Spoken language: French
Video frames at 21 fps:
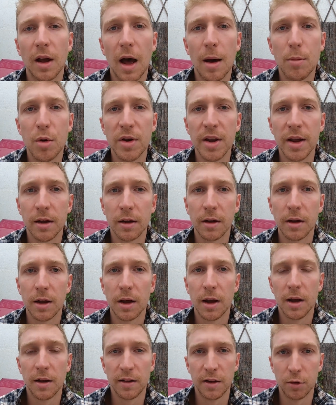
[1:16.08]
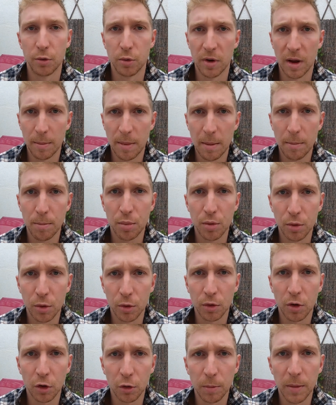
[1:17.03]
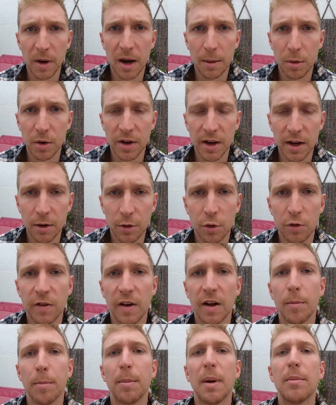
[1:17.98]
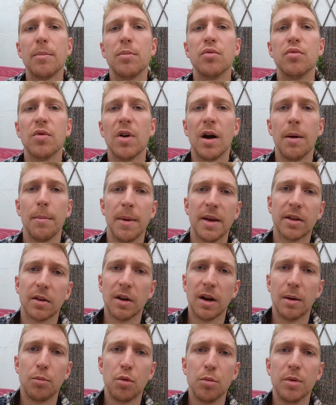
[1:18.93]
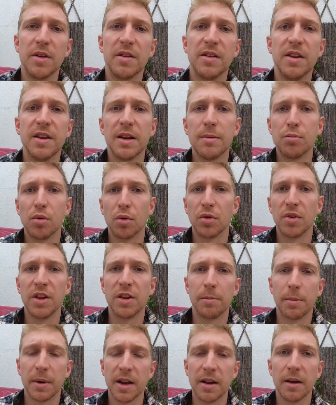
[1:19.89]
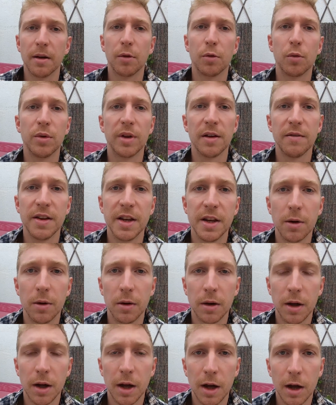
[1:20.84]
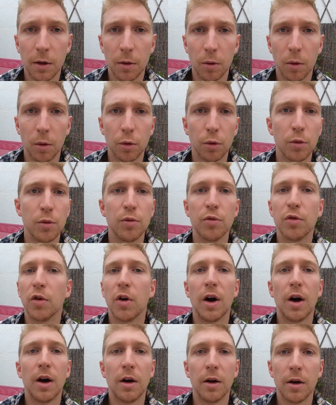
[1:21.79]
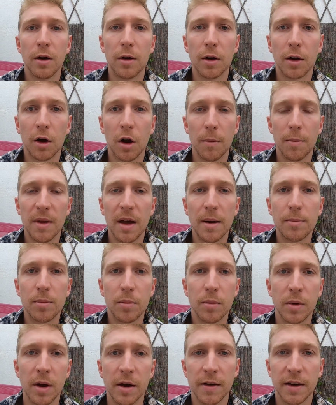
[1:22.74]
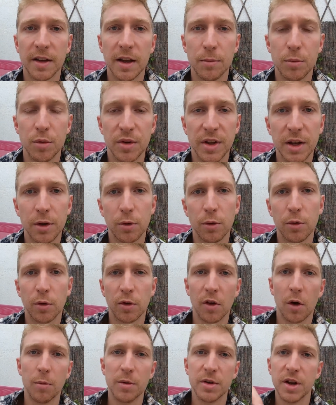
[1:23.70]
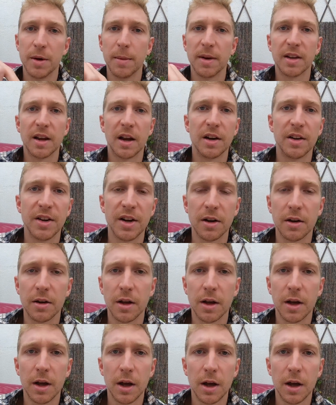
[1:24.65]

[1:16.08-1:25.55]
abonnés. Si tu n'as pas plus de 30 000 abonnés, tu vas pas pouvoir mettre la publicité pour Teespring sous ta vidéo. Donc tu feras euh, comme d'hab avec tes boutiques, tu seras obligé de mettre un lien